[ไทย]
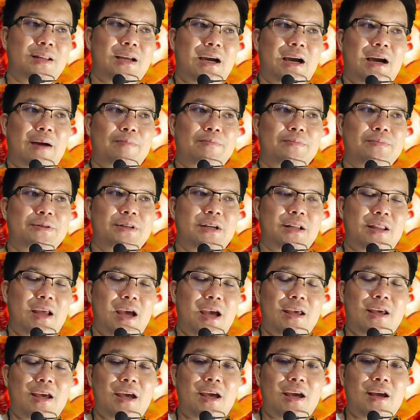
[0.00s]
นะครับ ส
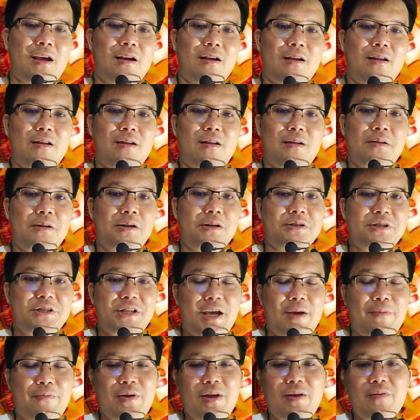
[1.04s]
เต็กกิ้งหรือ
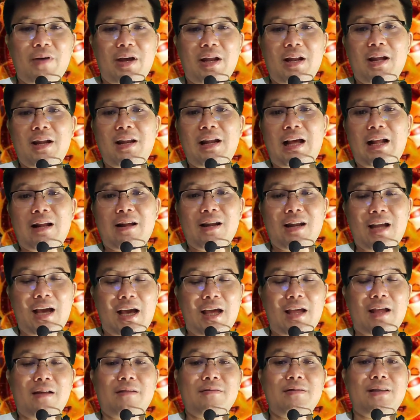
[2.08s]
เซฟวิ่งไว้นานๆก็
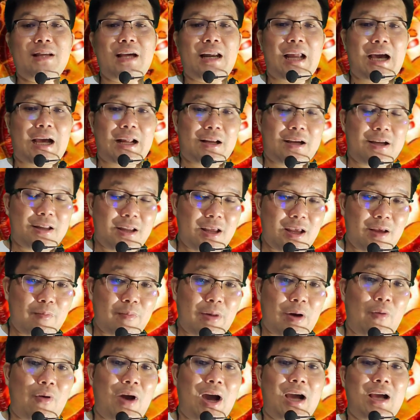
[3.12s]
ได้ ตลาดกระทิง
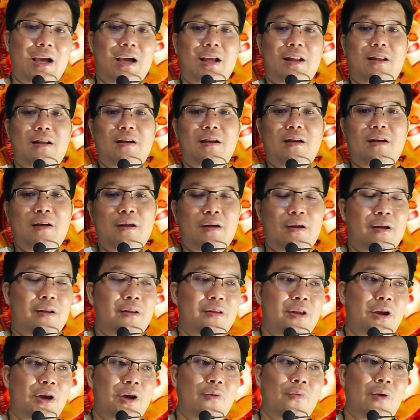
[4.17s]
มาว่ากัน
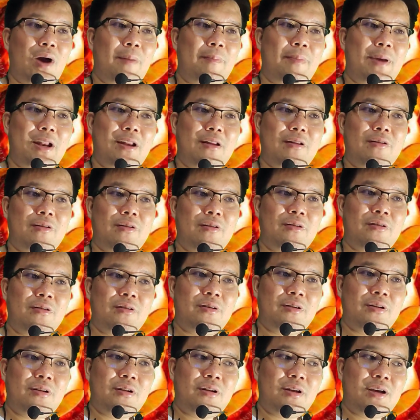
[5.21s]
ถือว่าเป็น
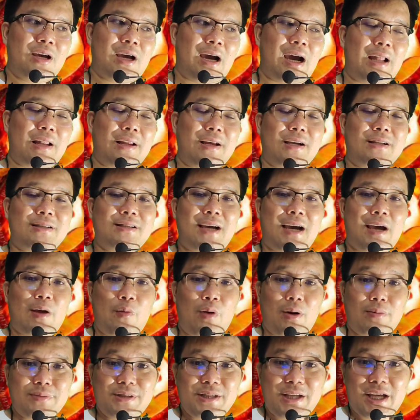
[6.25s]
การกระจาย
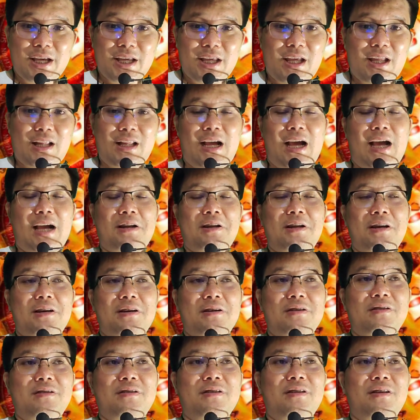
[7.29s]
ความเสี่ยงอีกทางหนึ่
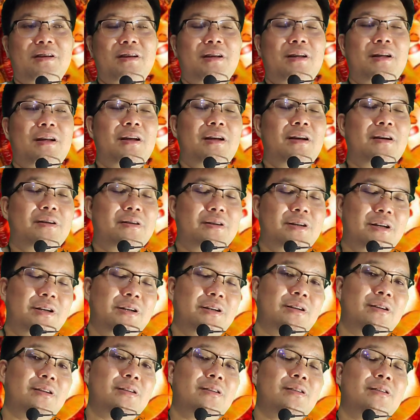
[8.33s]
ง ห
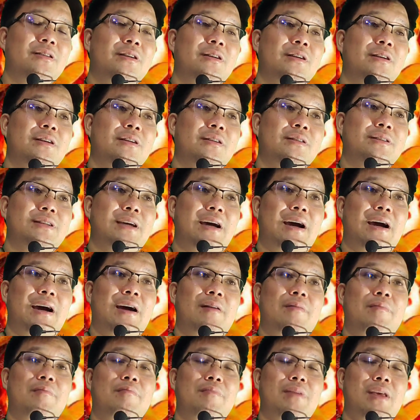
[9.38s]
รือจะ
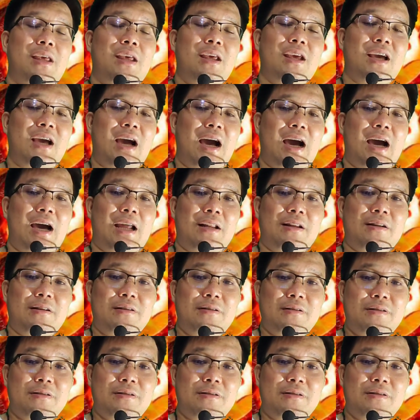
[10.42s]
มีการ